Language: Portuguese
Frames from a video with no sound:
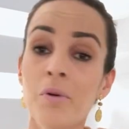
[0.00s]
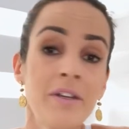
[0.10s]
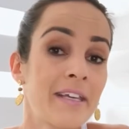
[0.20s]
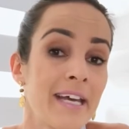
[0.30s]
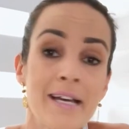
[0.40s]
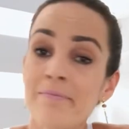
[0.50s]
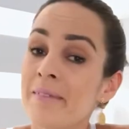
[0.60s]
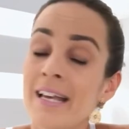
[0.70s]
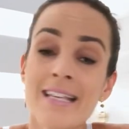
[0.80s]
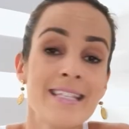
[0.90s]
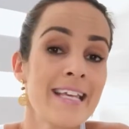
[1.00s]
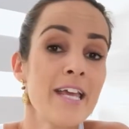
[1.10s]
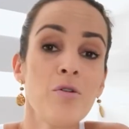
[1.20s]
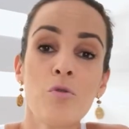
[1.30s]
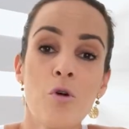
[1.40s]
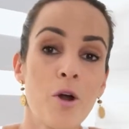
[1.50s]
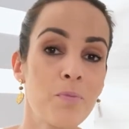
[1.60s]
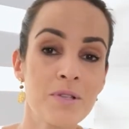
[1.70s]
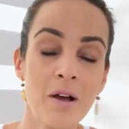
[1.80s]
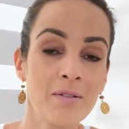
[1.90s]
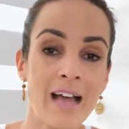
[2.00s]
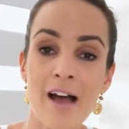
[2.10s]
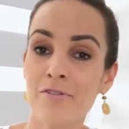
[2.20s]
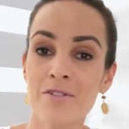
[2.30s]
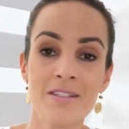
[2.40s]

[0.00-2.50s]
porque sem um corpo saudável,